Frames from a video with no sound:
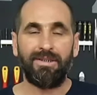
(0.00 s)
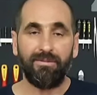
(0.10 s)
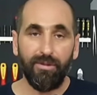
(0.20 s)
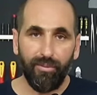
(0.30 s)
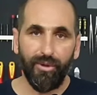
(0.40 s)

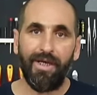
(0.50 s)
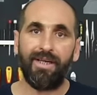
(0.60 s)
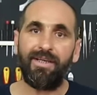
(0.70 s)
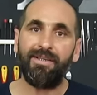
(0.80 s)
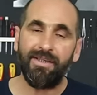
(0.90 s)
Şimdi
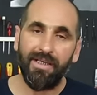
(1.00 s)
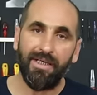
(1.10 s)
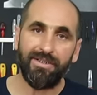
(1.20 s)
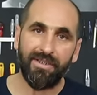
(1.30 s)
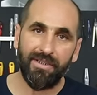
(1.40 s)
buraya kadar
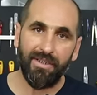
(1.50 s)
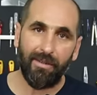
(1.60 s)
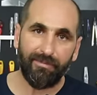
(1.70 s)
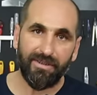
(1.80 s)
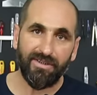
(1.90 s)
her şeyi
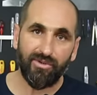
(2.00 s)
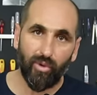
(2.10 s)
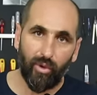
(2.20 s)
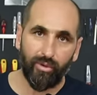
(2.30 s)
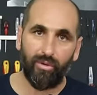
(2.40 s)
yaptınız
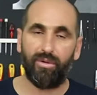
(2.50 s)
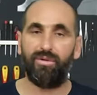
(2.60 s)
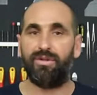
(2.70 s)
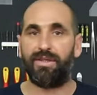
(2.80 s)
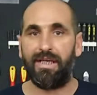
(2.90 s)
doğru
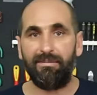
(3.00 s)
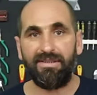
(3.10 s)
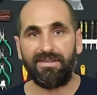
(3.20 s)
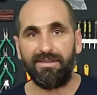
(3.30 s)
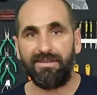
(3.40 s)
olduğundan
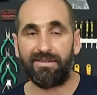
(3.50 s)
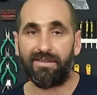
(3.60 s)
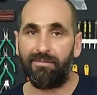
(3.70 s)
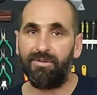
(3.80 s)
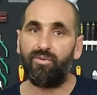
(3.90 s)
eminsiniz.
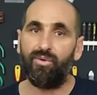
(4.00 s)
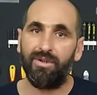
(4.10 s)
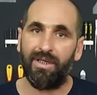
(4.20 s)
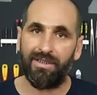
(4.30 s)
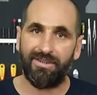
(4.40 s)
Tabi
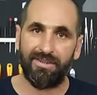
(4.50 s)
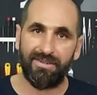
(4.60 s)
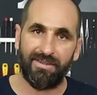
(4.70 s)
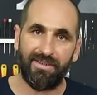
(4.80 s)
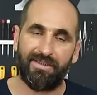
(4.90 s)
uydu
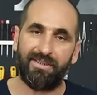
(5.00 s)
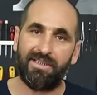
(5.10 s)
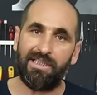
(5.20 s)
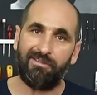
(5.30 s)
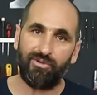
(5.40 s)
alıcınızın ya da
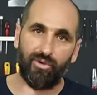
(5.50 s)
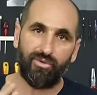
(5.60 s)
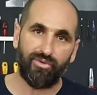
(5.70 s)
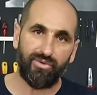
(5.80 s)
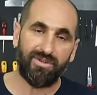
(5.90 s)

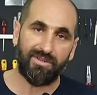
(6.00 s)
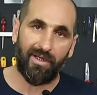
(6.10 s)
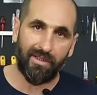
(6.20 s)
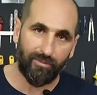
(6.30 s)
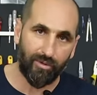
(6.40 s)
televizyonunuzun
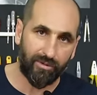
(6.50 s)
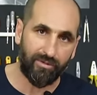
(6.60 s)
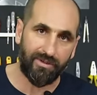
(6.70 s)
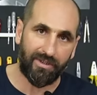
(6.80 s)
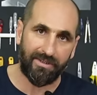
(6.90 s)
sağlam
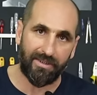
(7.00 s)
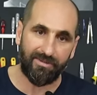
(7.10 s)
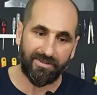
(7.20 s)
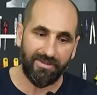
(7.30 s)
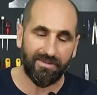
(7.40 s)
olduğundan da
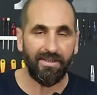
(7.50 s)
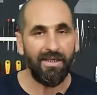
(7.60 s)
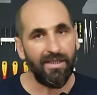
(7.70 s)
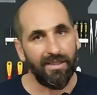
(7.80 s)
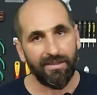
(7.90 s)
eminsiniz
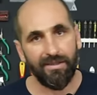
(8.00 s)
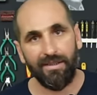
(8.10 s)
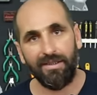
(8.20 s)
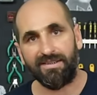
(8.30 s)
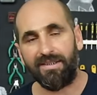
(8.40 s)

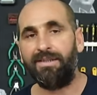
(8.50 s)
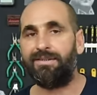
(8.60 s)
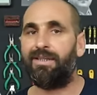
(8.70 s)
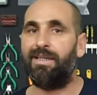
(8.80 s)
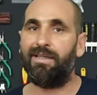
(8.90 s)
e,
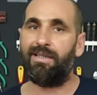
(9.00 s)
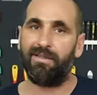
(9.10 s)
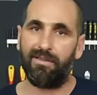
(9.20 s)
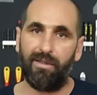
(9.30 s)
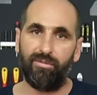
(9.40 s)
santrale
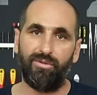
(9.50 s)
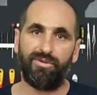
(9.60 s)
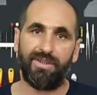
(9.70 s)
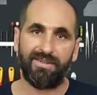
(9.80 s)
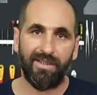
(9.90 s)
gelen
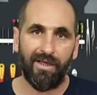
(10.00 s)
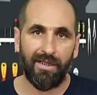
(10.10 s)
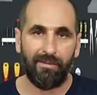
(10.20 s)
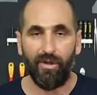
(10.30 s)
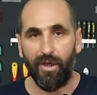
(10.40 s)
kablonuz da
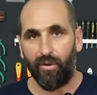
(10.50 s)
sağlam.